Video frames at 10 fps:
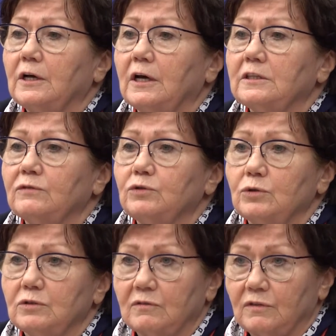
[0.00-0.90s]
Это
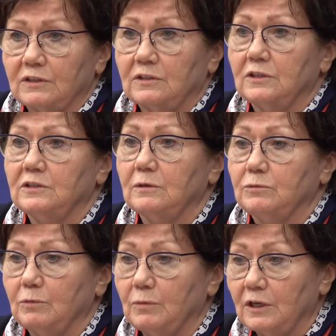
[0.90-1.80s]
все известно. И
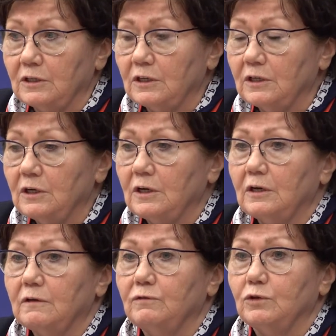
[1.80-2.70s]
тем не менее,
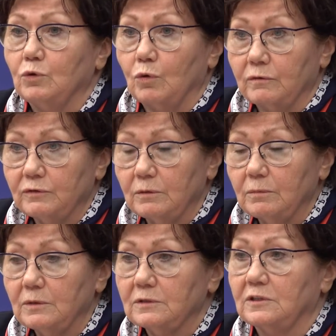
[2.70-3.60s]

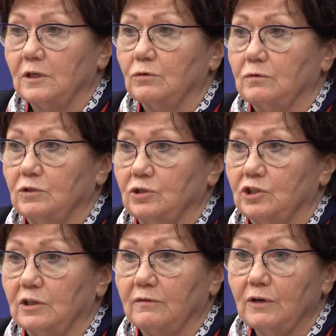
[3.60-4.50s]
виновным становится
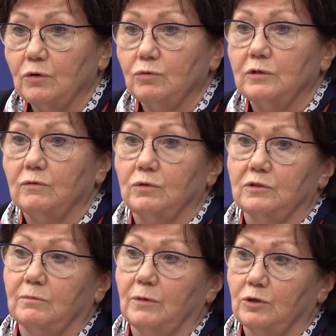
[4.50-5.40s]
человек, у него
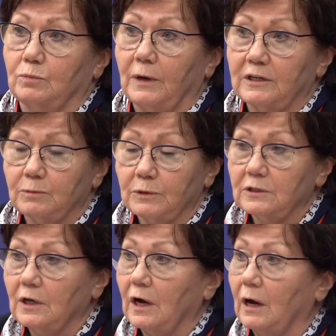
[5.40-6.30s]
изымают
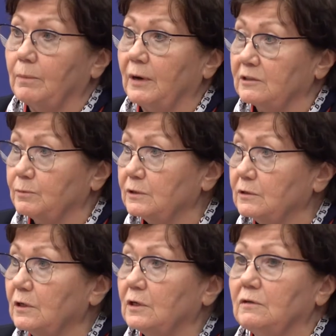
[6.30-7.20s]
паспорт, а паспорт,
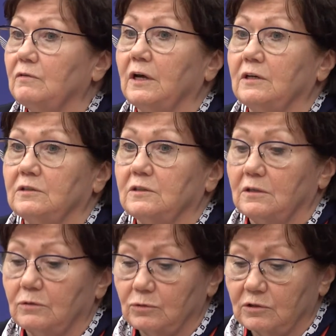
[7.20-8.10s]
являясь
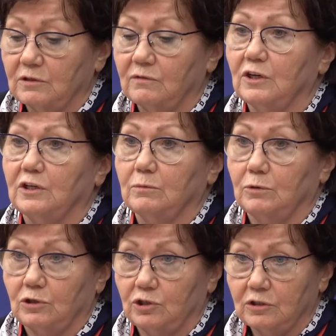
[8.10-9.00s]
удостоверением
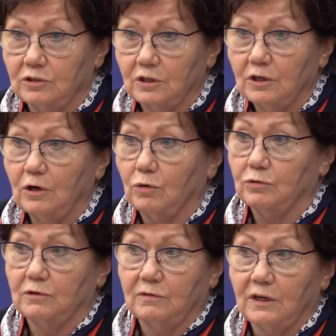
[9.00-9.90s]
личности,
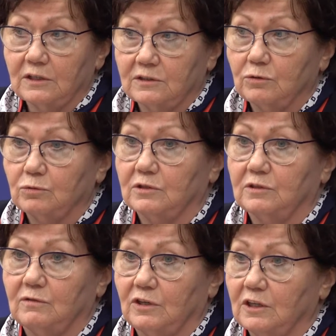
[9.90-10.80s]
он является и
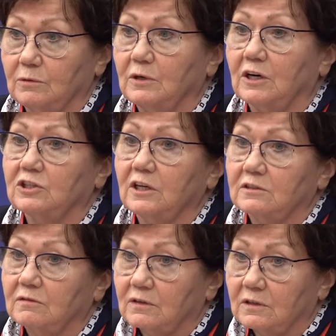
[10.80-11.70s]
удостоверением
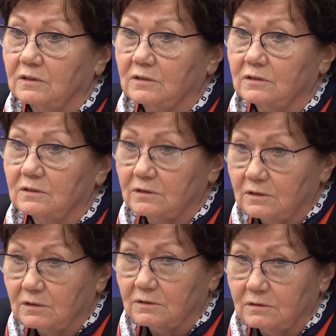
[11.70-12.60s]
гражданства
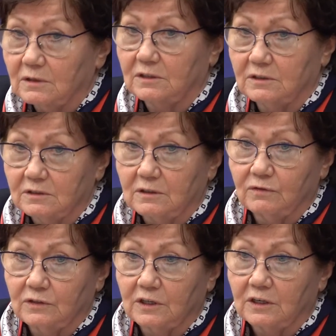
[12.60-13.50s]
Российской
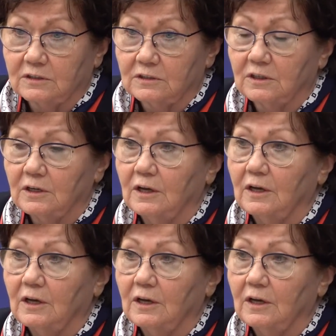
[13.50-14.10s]
Федерации.